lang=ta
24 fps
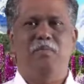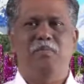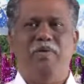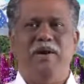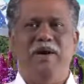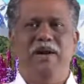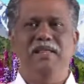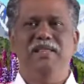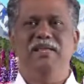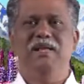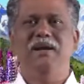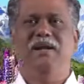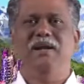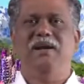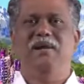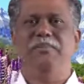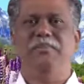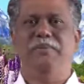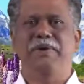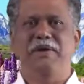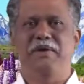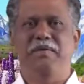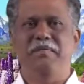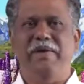மனிதர்கள்
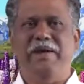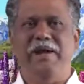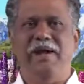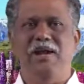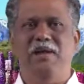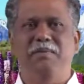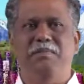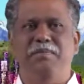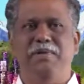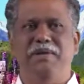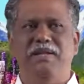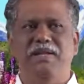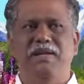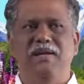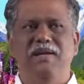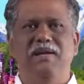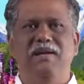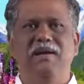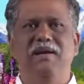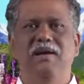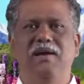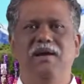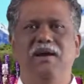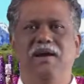பெருமை அளிப்பது
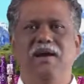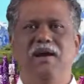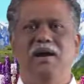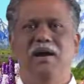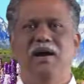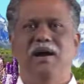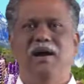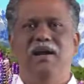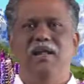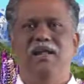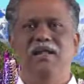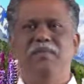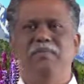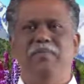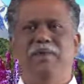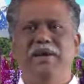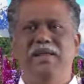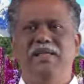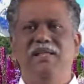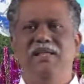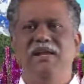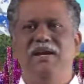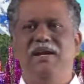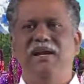அல்லது
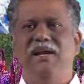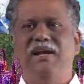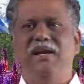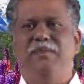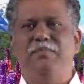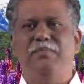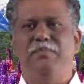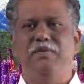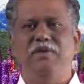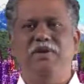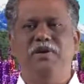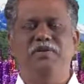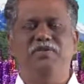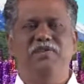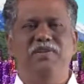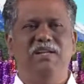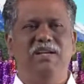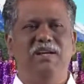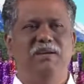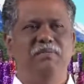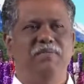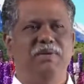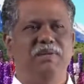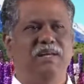மனிதர்கள் என்னை புகழ்வது
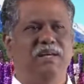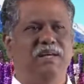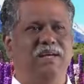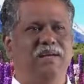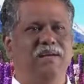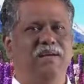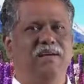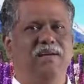என்பது